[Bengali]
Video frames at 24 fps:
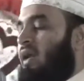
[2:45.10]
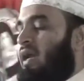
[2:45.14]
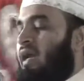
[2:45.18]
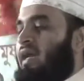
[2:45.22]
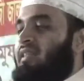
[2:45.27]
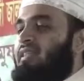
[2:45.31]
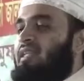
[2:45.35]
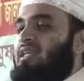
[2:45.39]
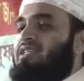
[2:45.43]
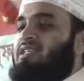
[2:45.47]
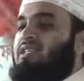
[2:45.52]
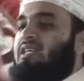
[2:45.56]

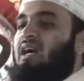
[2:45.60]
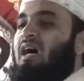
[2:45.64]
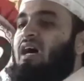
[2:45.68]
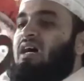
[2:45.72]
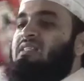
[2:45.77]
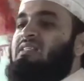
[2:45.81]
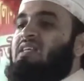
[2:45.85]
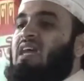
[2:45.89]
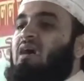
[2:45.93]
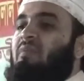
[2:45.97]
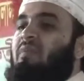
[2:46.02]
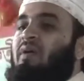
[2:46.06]
এই দেশকে
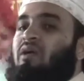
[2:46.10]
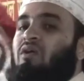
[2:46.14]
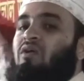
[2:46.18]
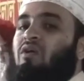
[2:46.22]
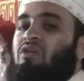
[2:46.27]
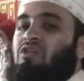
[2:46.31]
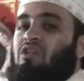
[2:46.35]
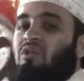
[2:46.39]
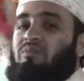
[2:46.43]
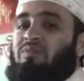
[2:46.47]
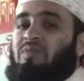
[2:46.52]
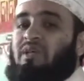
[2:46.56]
আজাব আর
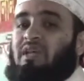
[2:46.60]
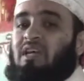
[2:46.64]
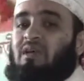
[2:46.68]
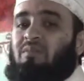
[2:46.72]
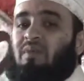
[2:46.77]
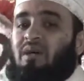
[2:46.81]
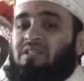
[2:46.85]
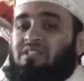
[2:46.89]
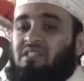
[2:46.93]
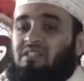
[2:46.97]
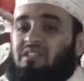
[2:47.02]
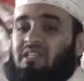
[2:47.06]
গজব থেকে
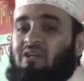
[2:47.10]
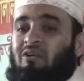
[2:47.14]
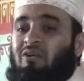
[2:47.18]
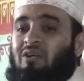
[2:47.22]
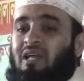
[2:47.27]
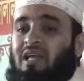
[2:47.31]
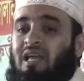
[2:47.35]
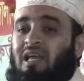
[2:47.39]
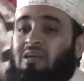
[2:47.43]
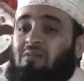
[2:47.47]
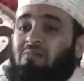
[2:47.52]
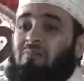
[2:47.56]
বাঁচাতে
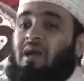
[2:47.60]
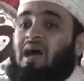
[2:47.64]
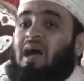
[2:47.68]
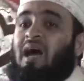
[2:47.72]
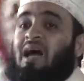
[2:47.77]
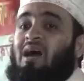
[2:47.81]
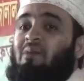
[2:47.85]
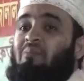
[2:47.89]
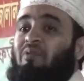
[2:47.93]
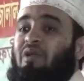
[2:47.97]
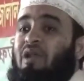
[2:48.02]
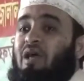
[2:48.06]
হলে এই
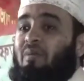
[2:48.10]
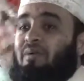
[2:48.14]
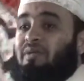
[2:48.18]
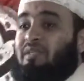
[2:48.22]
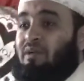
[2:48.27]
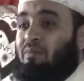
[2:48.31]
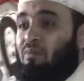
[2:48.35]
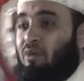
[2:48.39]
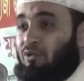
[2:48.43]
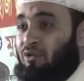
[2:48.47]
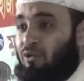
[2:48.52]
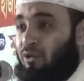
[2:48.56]
বেহায়াপনা
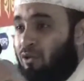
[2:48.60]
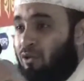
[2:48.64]
আমাদের বন্ধ